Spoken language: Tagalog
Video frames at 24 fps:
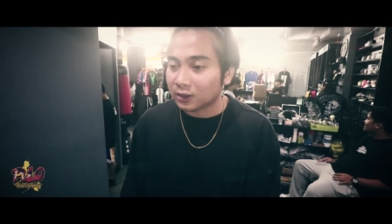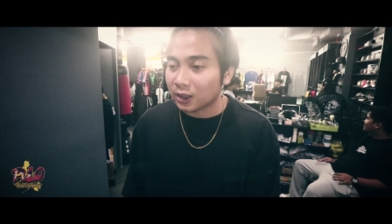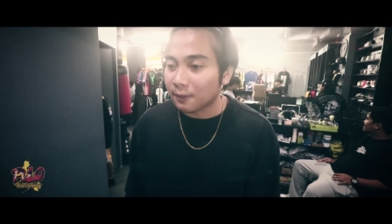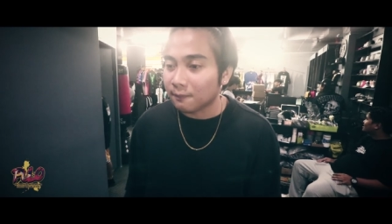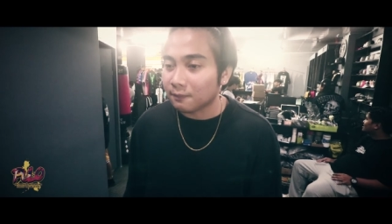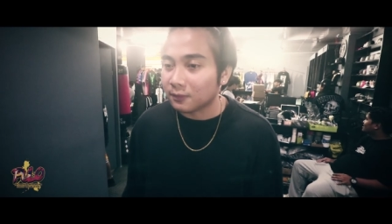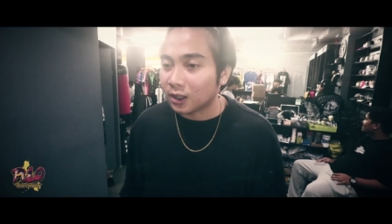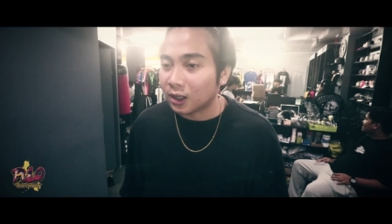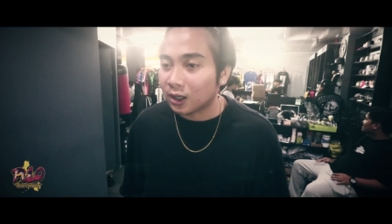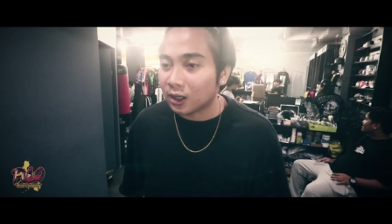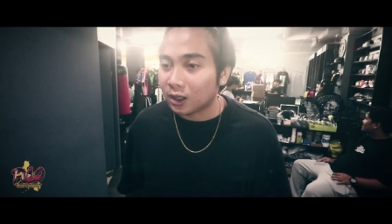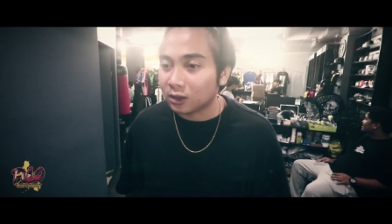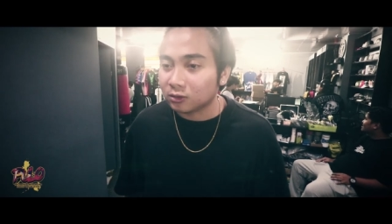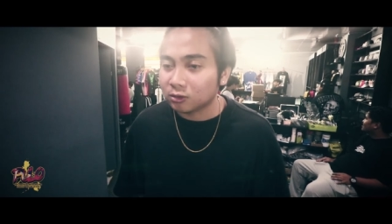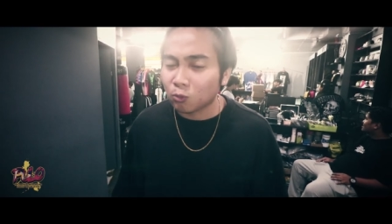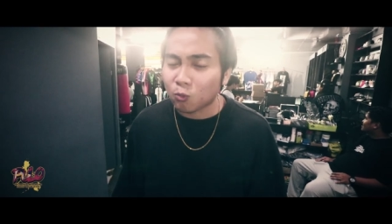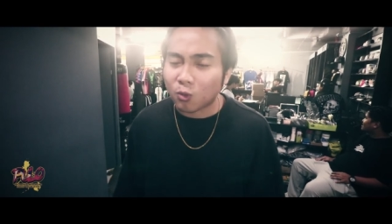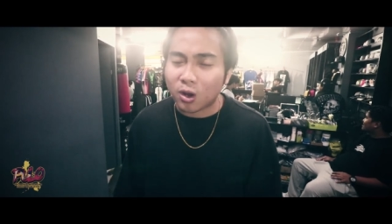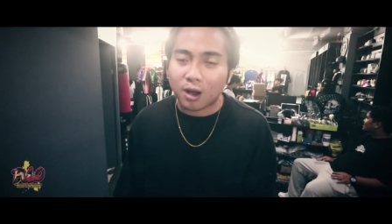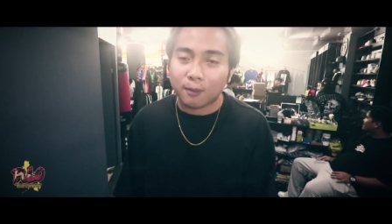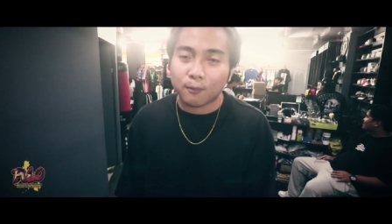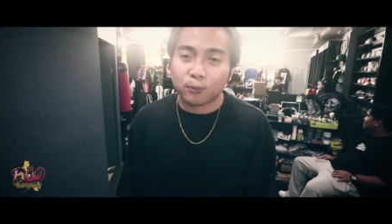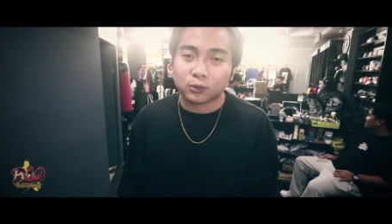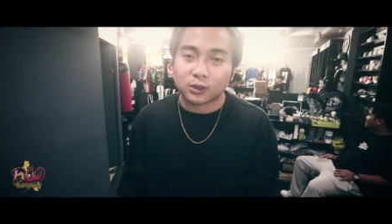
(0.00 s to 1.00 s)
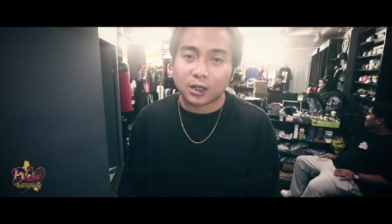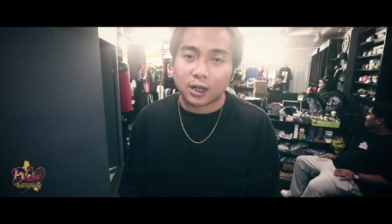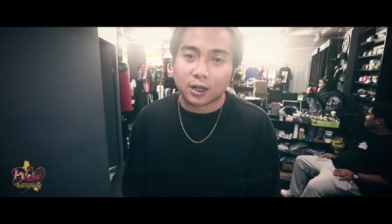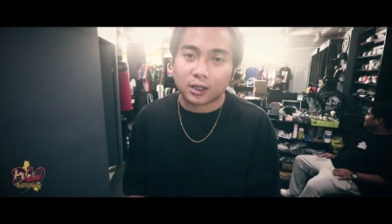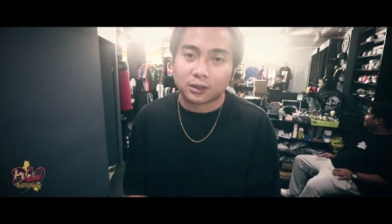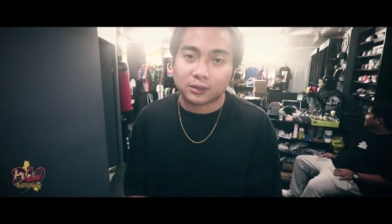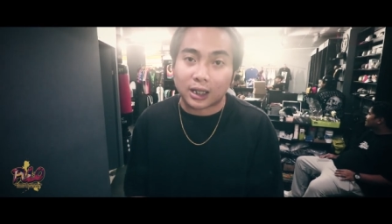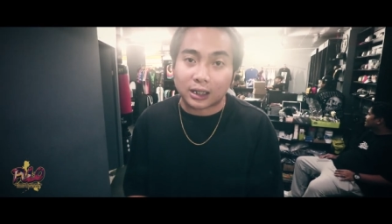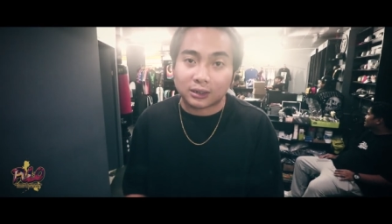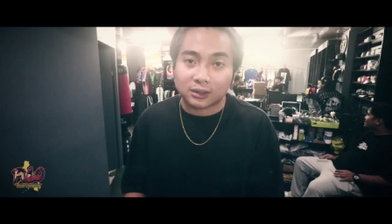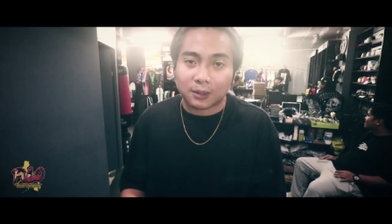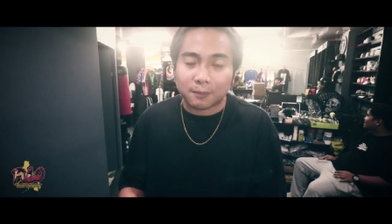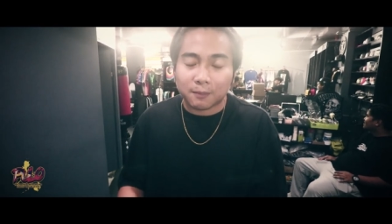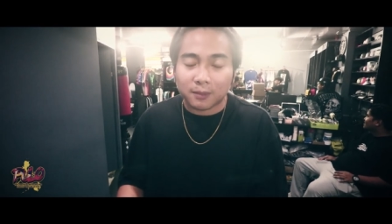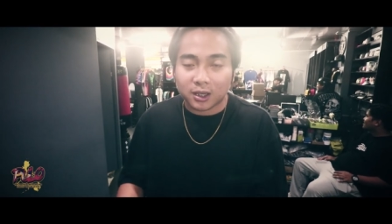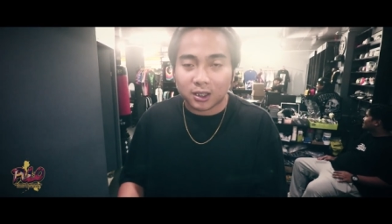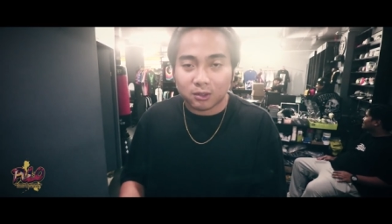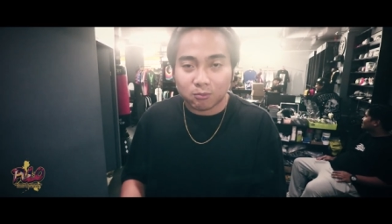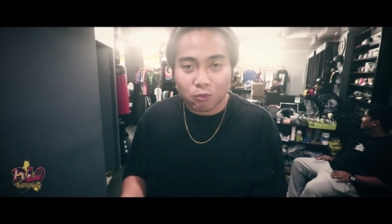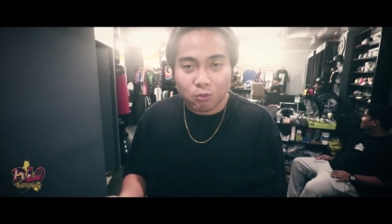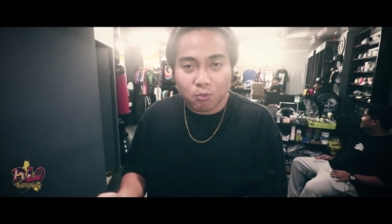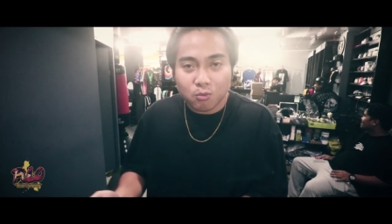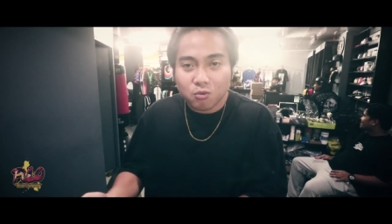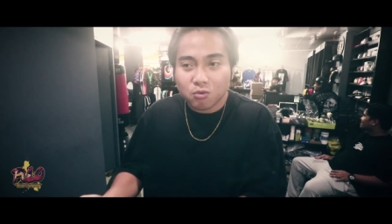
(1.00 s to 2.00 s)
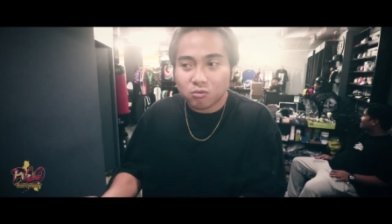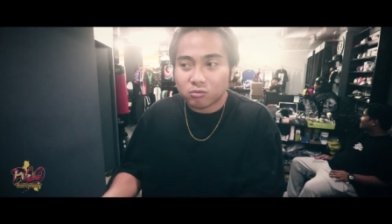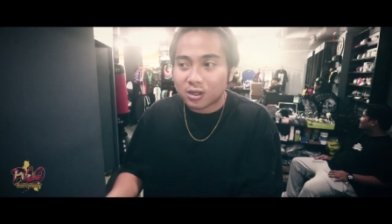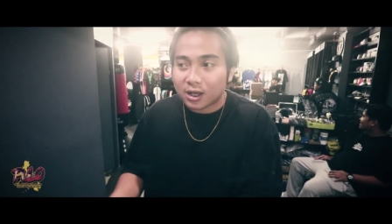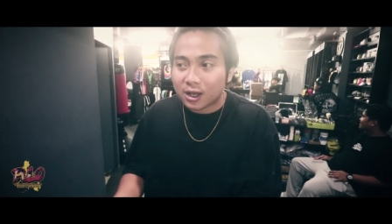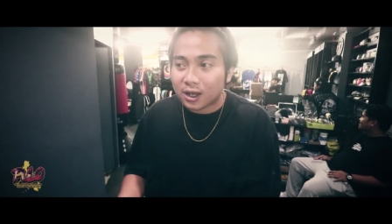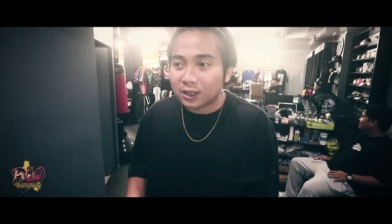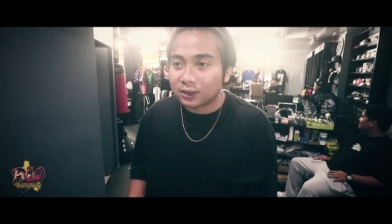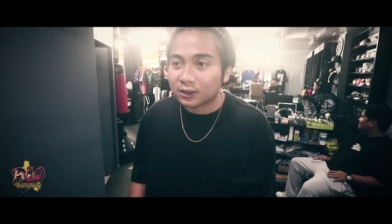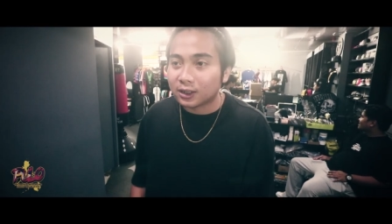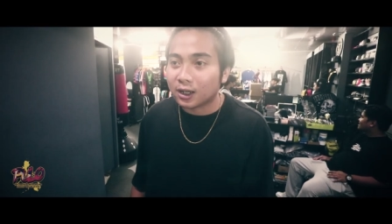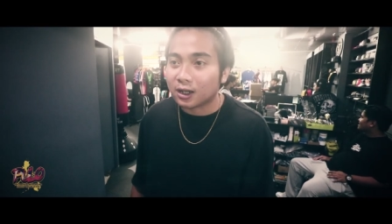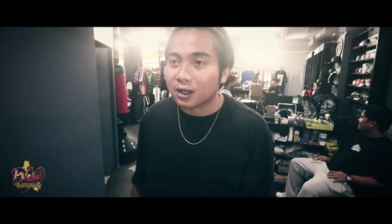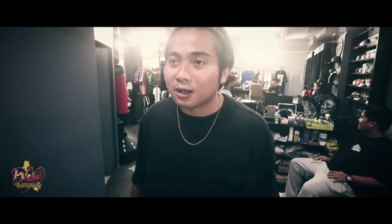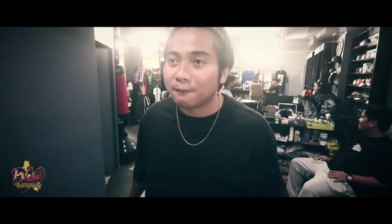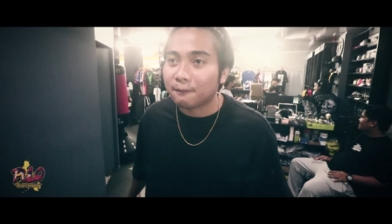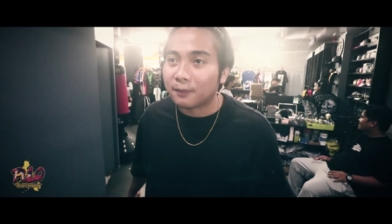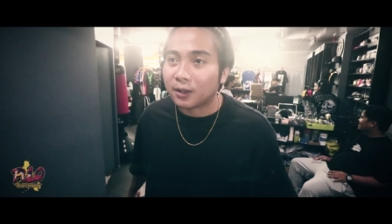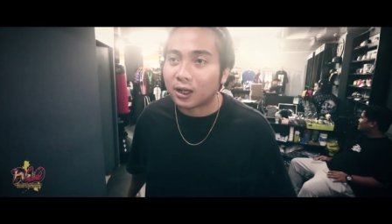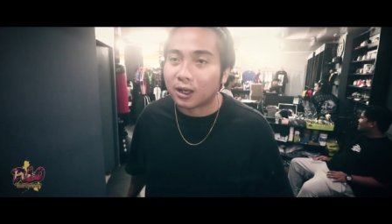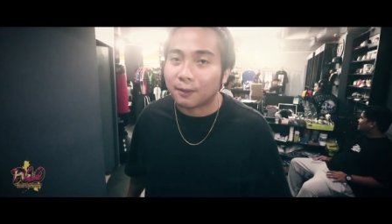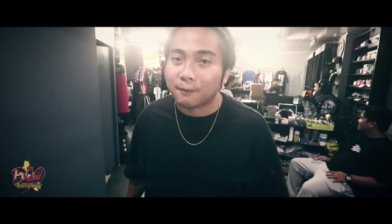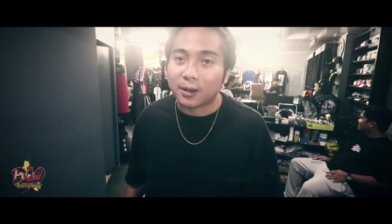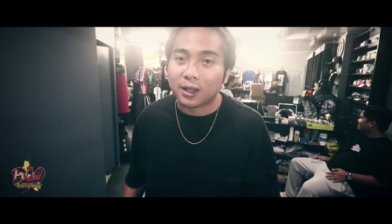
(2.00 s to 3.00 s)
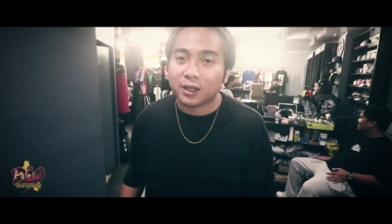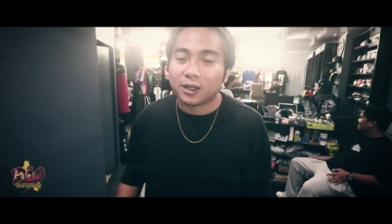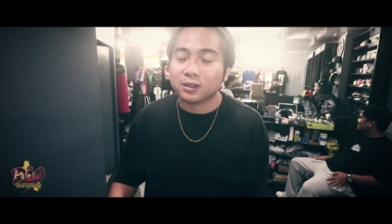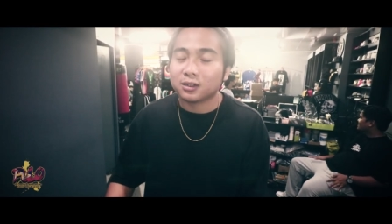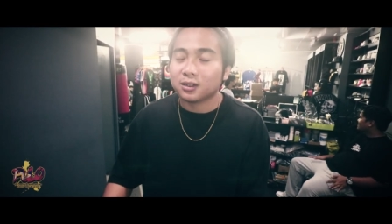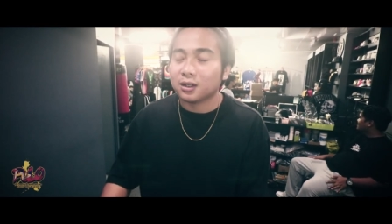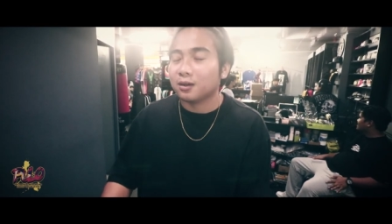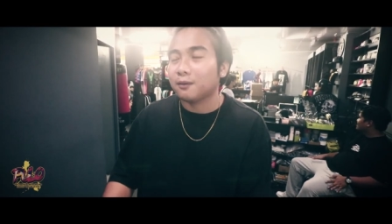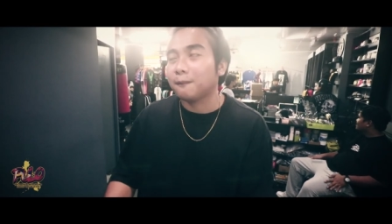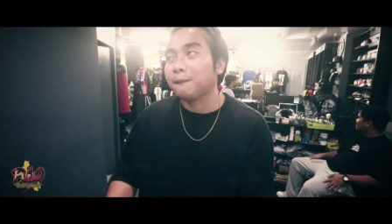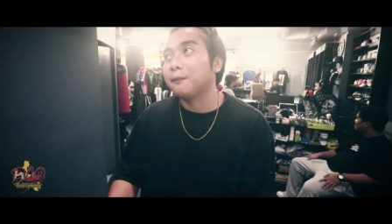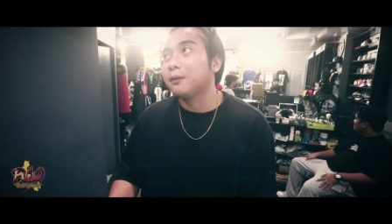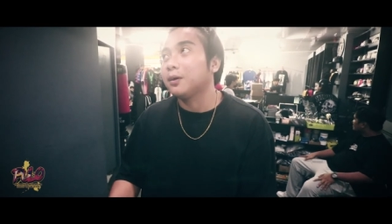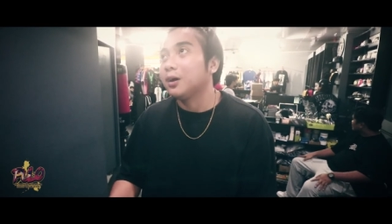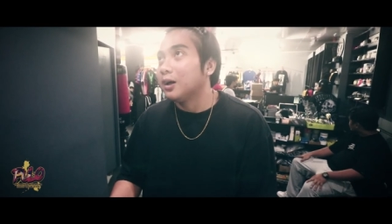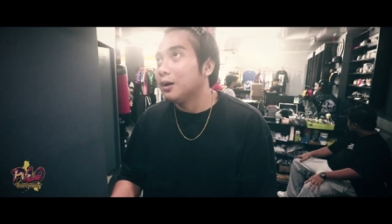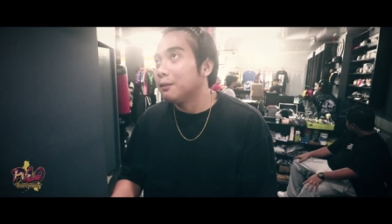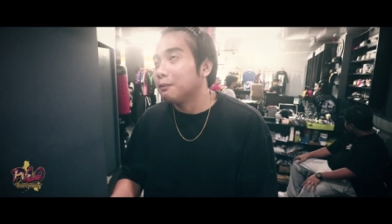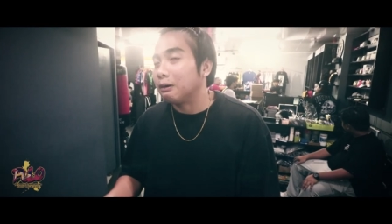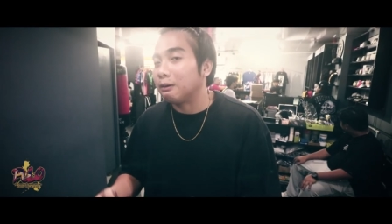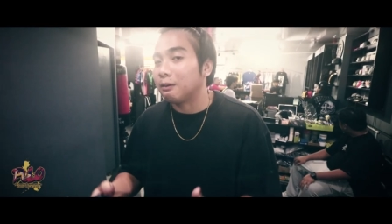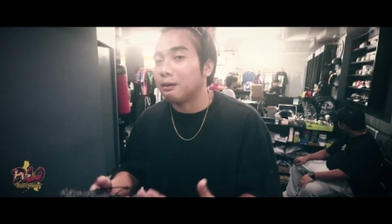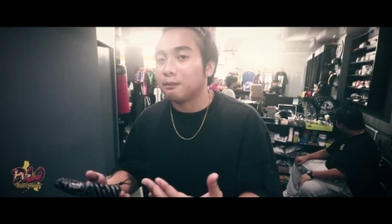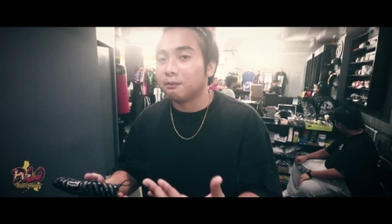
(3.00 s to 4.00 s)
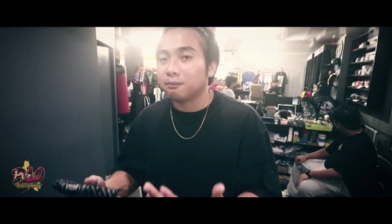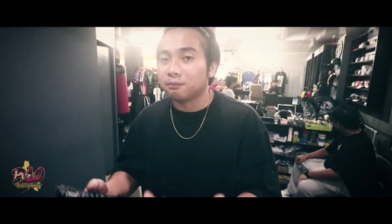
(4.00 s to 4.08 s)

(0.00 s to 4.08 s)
time na si Wang po talagang dadamahin mo muna, talagang pagkabanat niya. Oh,